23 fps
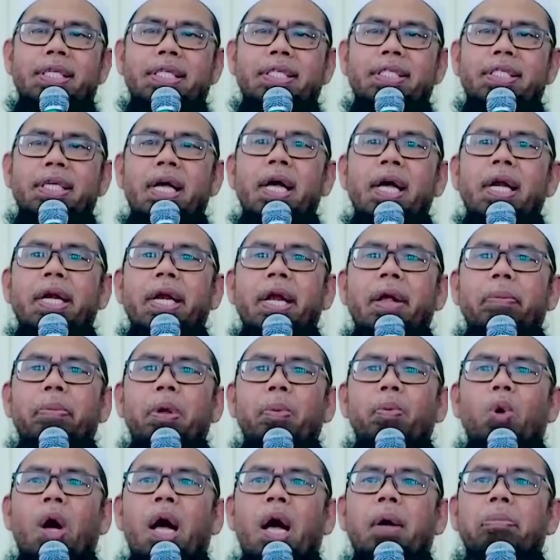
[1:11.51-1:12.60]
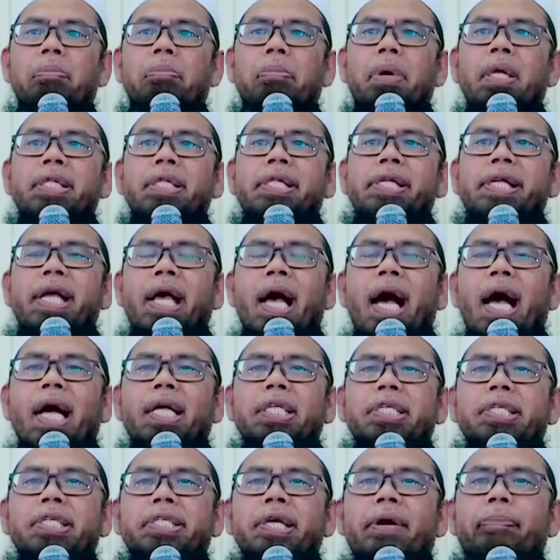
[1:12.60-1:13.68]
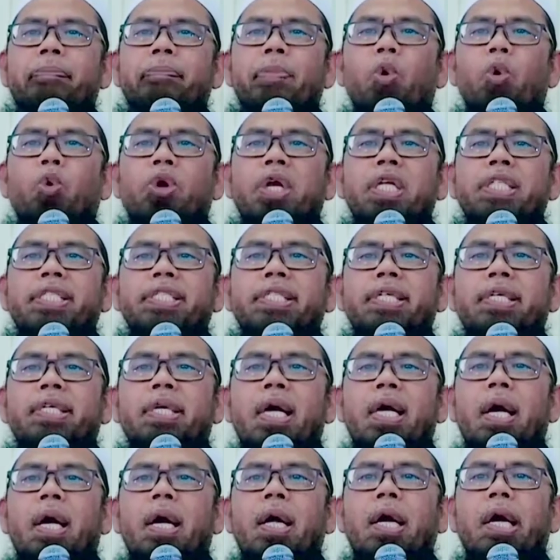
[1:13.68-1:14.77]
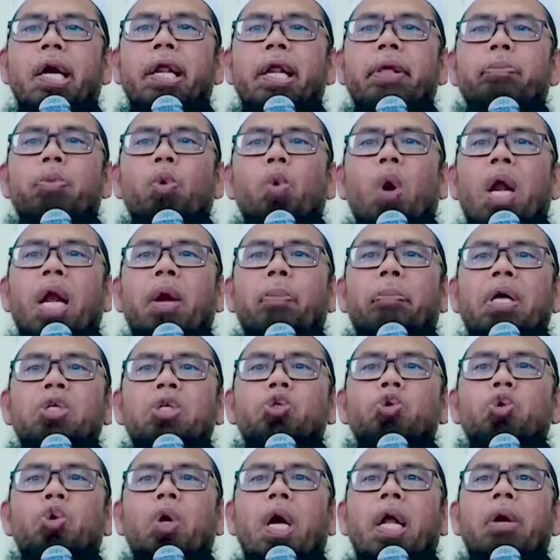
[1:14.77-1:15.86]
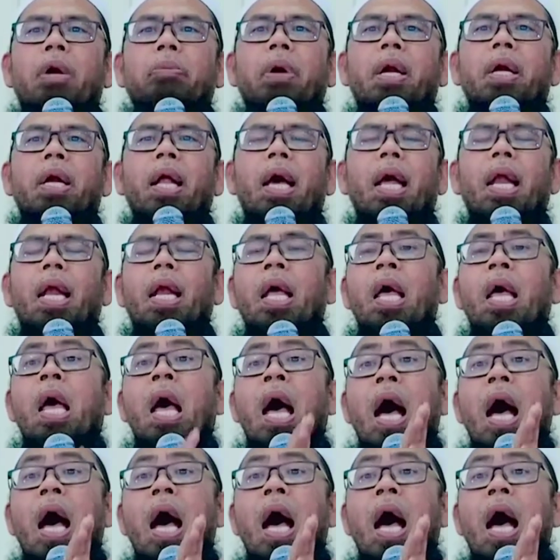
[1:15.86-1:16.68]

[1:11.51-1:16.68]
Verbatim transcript: saat Nabi Muhammad diancam mau diserang ribuan pasukan padahal